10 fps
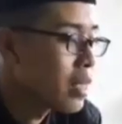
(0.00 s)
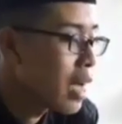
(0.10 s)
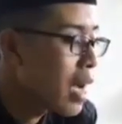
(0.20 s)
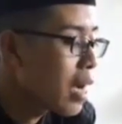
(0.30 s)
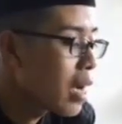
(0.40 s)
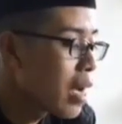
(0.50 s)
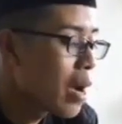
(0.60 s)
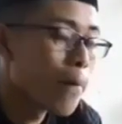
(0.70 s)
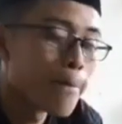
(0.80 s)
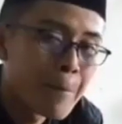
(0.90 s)
yang
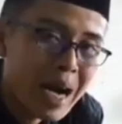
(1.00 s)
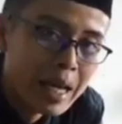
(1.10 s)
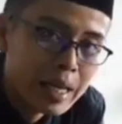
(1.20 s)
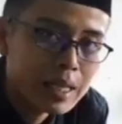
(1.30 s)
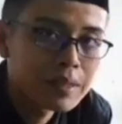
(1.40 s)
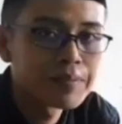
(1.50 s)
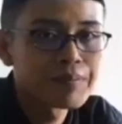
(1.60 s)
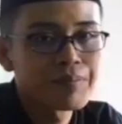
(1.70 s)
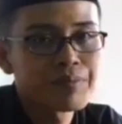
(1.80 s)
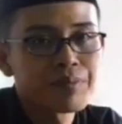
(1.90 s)
baik
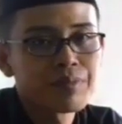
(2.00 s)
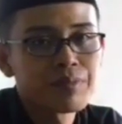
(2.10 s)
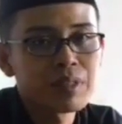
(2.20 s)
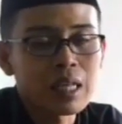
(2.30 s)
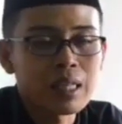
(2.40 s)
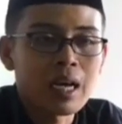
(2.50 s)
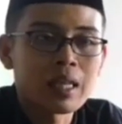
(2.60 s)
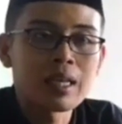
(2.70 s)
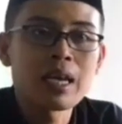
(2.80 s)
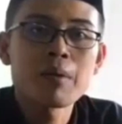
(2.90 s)

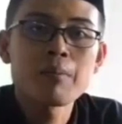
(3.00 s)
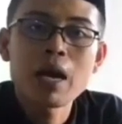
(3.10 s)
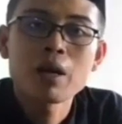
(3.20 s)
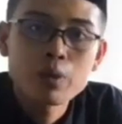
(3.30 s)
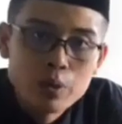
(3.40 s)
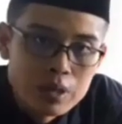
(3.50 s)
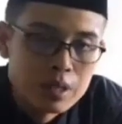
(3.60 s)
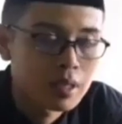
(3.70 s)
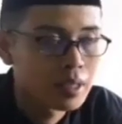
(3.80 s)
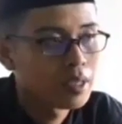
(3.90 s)
kata-kata yang
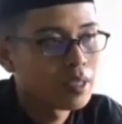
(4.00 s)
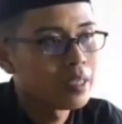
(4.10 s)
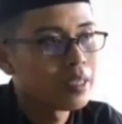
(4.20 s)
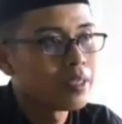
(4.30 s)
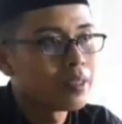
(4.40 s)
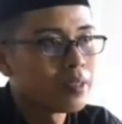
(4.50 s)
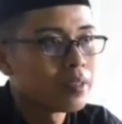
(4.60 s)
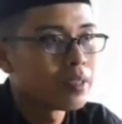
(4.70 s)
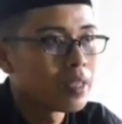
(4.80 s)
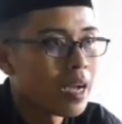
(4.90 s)
bagus
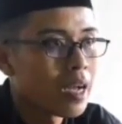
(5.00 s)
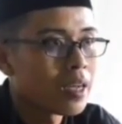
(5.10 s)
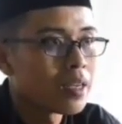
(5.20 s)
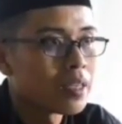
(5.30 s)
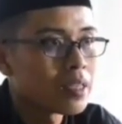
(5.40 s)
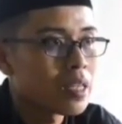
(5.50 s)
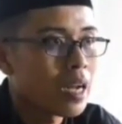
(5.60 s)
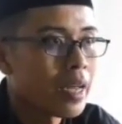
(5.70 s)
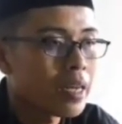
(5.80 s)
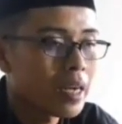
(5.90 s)
ya
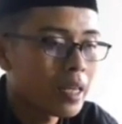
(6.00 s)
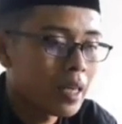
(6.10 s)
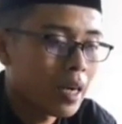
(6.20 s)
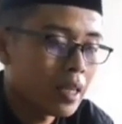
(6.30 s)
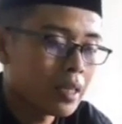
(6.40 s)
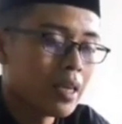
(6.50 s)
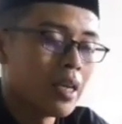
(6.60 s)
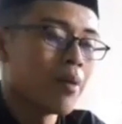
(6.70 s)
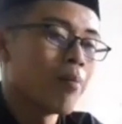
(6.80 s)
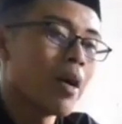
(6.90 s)
selain kata-kata
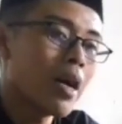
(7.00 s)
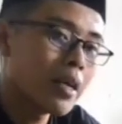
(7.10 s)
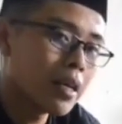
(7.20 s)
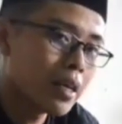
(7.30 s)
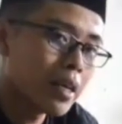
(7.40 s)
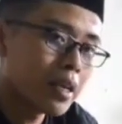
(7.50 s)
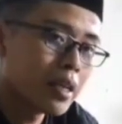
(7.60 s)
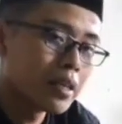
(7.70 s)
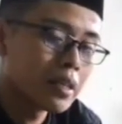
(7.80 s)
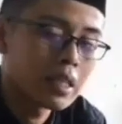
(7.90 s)
yang baik
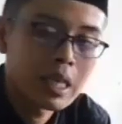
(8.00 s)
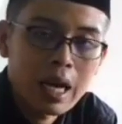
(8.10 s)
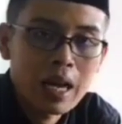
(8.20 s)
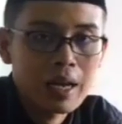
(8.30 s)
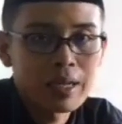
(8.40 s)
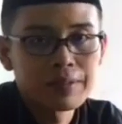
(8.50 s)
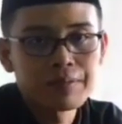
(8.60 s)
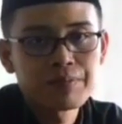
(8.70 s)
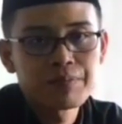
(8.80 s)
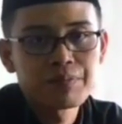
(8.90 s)
tinggalkan
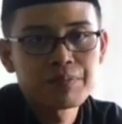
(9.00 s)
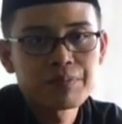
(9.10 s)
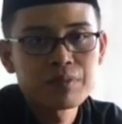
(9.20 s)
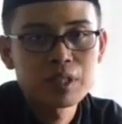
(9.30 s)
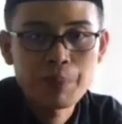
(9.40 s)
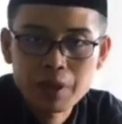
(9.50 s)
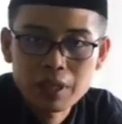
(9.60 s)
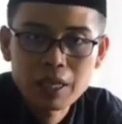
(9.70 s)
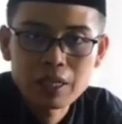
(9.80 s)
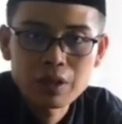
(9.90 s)

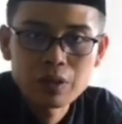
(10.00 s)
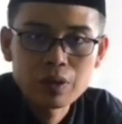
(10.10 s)
seperti itu